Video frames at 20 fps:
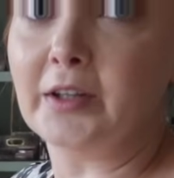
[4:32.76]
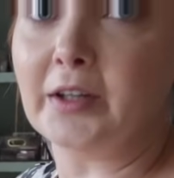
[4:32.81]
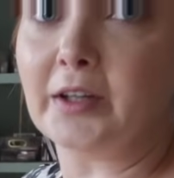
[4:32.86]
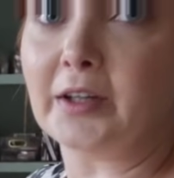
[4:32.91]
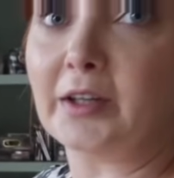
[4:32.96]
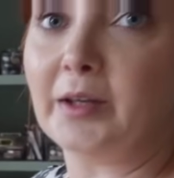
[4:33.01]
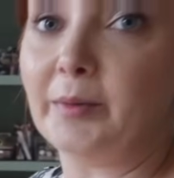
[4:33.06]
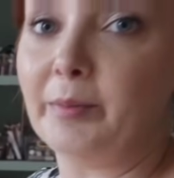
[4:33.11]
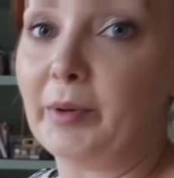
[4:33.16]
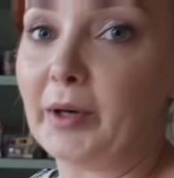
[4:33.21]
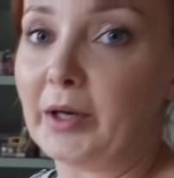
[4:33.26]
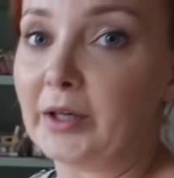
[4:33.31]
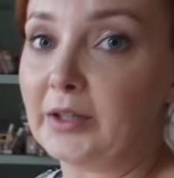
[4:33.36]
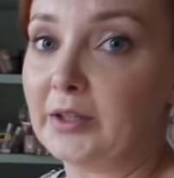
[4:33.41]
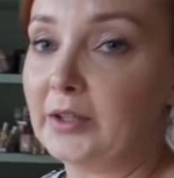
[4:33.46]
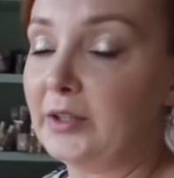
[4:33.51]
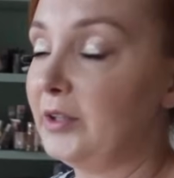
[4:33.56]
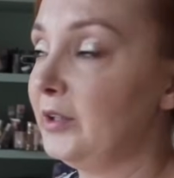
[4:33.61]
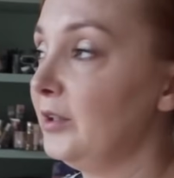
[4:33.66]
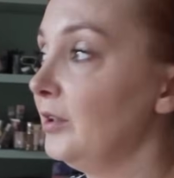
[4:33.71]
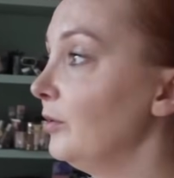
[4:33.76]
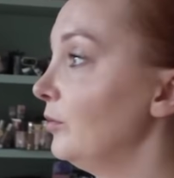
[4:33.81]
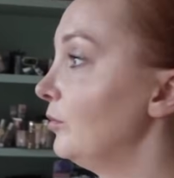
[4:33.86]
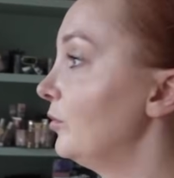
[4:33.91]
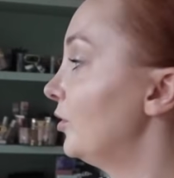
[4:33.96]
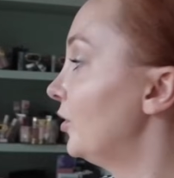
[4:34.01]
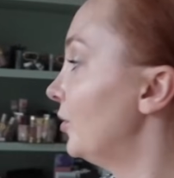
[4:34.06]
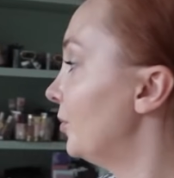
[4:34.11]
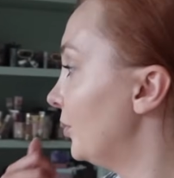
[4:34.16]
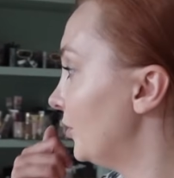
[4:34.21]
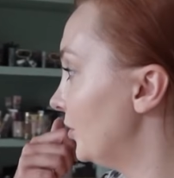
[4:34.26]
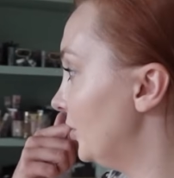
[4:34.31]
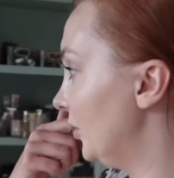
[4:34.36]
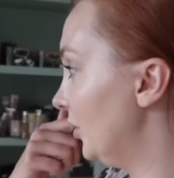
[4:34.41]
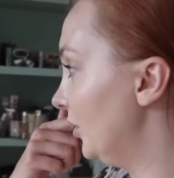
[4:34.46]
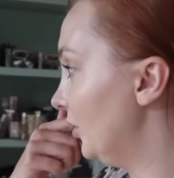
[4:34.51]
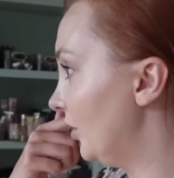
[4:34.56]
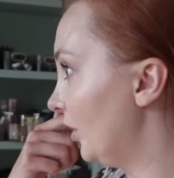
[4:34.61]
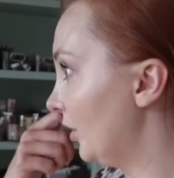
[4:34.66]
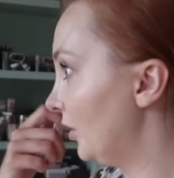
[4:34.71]
takie paki, muszę
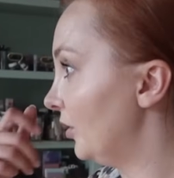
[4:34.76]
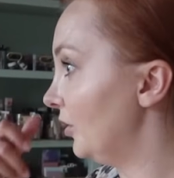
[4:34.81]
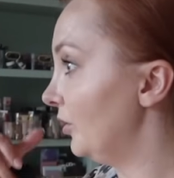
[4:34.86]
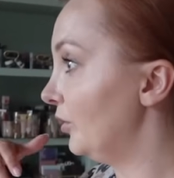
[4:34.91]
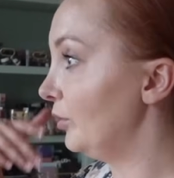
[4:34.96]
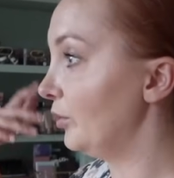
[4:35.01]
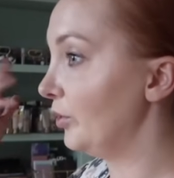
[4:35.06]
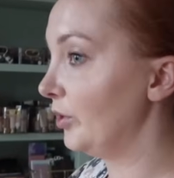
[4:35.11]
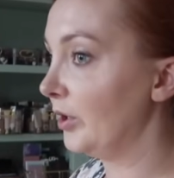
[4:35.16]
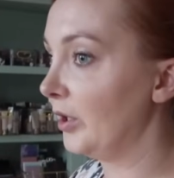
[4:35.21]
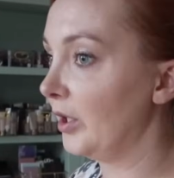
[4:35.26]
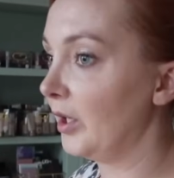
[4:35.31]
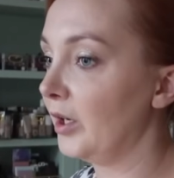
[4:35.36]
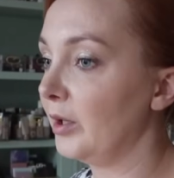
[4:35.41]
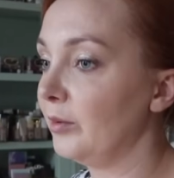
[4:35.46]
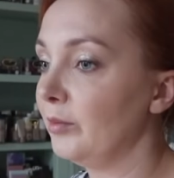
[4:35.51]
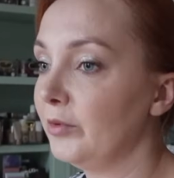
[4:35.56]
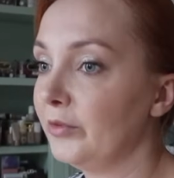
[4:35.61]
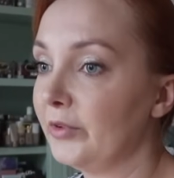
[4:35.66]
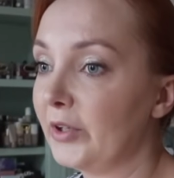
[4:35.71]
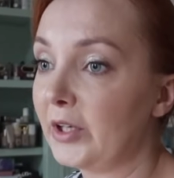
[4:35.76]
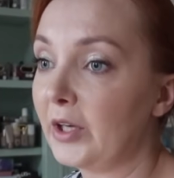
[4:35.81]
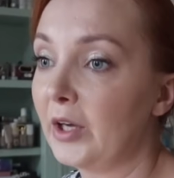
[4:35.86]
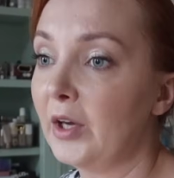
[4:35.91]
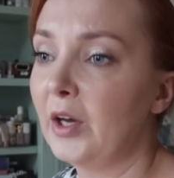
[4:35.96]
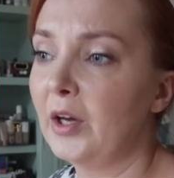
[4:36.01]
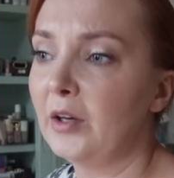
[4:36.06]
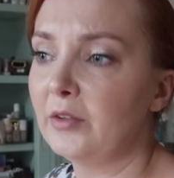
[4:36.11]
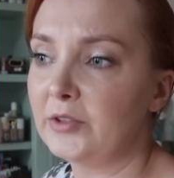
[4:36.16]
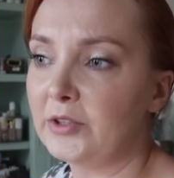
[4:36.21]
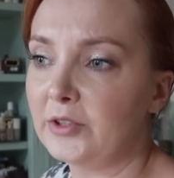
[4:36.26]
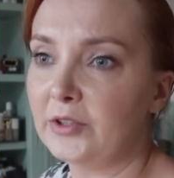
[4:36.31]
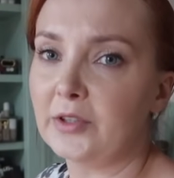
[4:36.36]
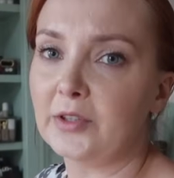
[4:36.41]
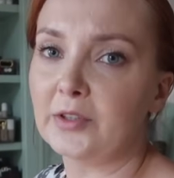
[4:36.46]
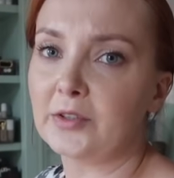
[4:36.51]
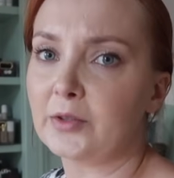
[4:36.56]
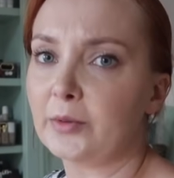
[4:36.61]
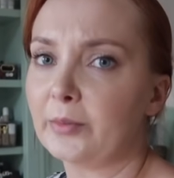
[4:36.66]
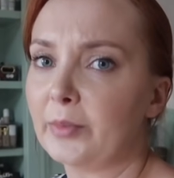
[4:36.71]
podzielić do jakichś dużych reklamówek, gdzie nie
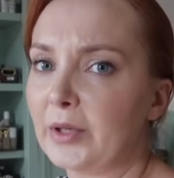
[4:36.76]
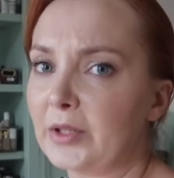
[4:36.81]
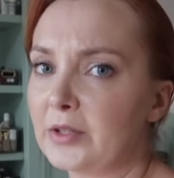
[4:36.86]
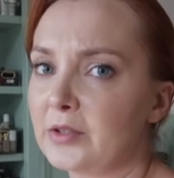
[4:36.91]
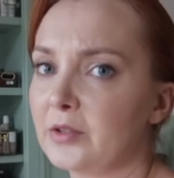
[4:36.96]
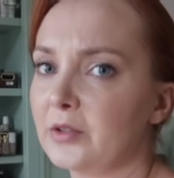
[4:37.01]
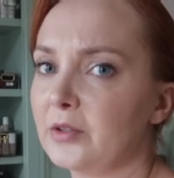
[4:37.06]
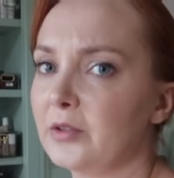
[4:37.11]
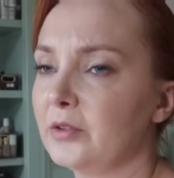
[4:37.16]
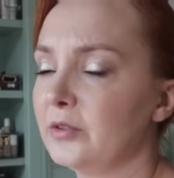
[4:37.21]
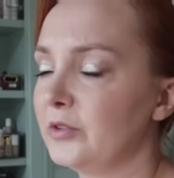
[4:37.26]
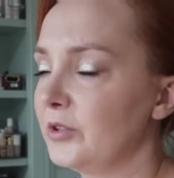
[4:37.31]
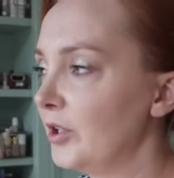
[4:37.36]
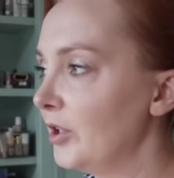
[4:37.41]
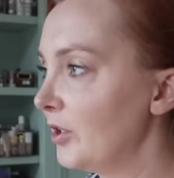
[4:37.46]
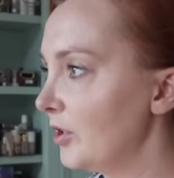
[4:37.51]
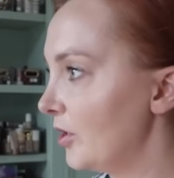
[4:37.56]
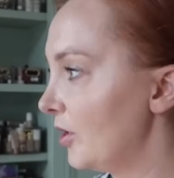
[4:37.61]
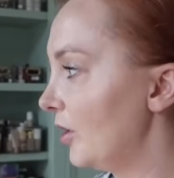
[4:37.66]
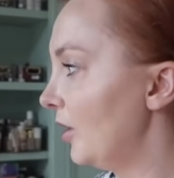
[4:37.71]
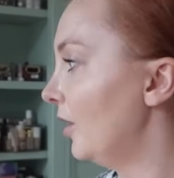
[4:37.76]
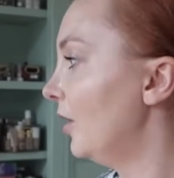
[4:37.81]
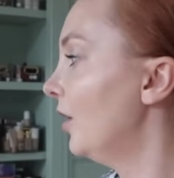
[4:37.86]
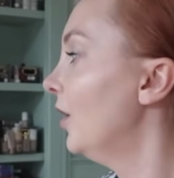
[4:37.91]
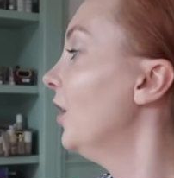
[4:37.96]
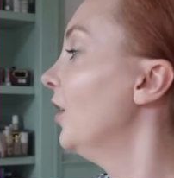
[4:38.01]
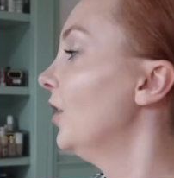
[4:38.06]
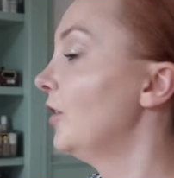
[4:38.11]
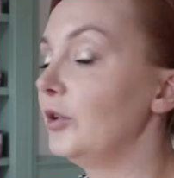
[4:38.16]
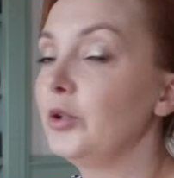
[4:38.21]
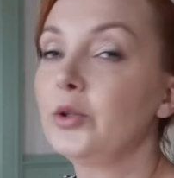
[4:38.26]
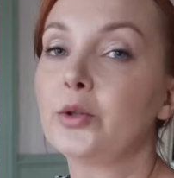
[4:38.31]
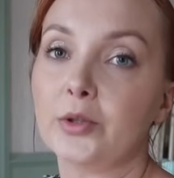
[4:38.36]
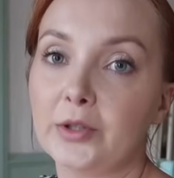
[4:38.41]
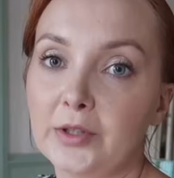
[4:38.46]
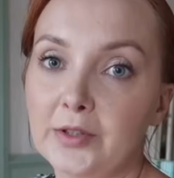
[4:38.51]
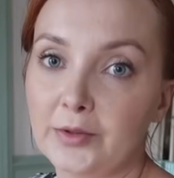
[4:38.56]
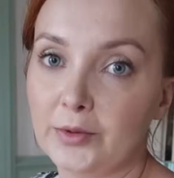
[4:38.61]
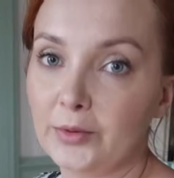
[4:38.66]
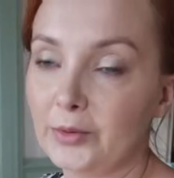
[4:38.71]
jest to bardzo ciężkie, tylko
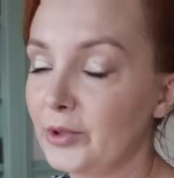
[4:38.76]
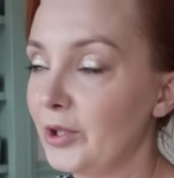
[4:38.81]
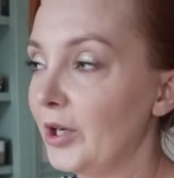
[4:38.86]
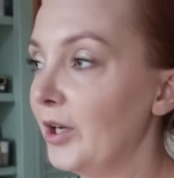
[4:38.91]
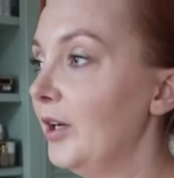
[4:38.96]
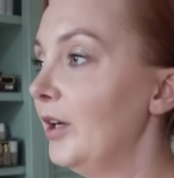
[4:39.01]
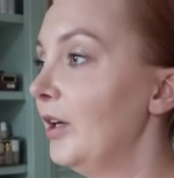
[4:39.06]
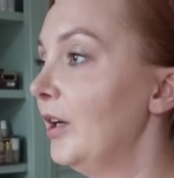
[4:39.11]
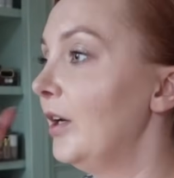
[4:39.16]
jest duże.